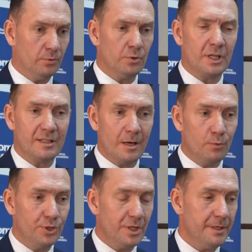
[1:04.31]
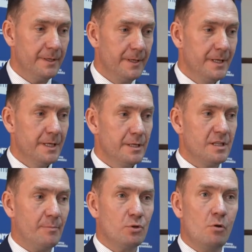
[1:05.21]
Otóż okazało się, że
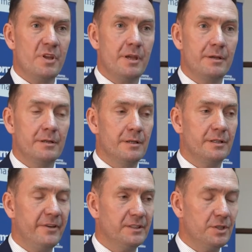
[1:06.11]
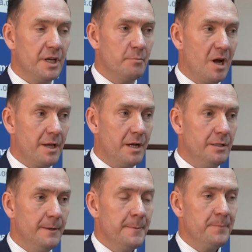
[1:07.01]
na przełomie kwietnia i maja
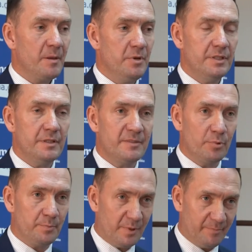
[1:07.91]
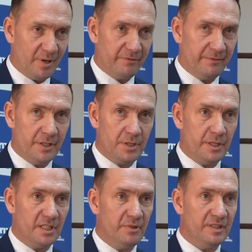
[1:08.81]
Ministerstwo Spraw Wewnętrznych
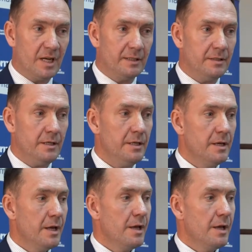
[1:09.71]
i Administracji